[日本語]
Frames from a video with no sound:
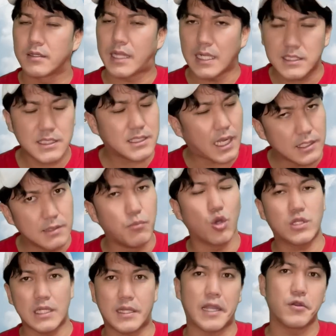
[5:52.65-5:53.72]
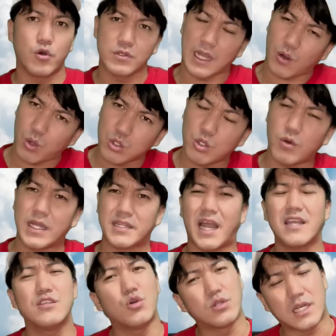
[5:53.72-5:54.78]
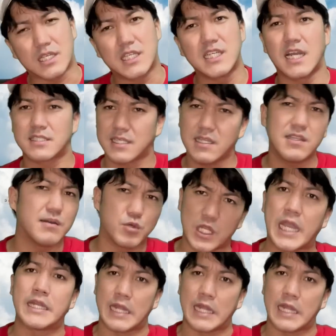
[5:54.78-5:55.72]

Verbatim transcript: 確かにモテたようなことはないような気がせんでもない